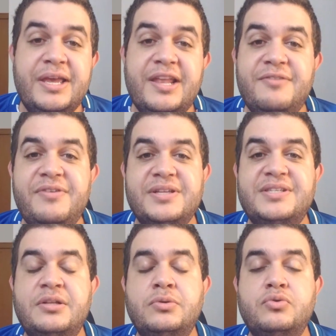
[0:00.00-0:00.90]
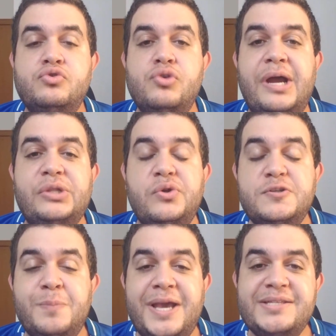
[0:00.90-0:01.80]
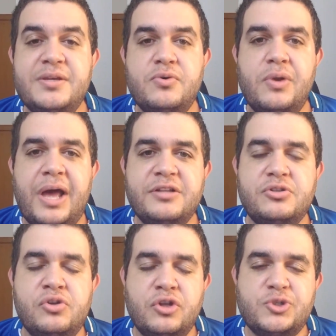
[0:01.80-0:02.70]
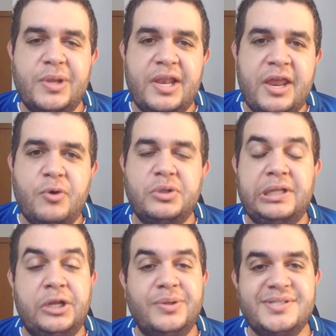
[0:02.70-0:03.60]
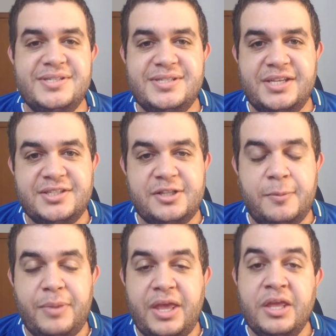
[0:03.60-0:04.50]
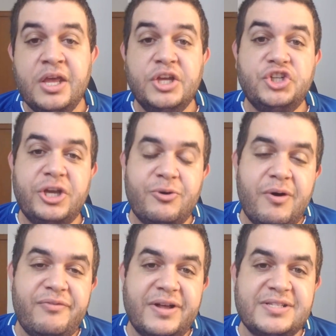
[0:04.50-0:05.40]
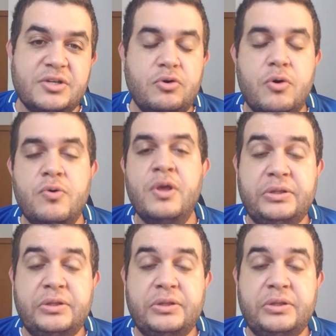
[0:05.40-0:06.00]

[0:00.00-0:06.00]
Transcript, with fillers: Ele vinha sendo um dos jogadores mais regulares do nosso elenco, dando assistência também, chegou a fazer gol.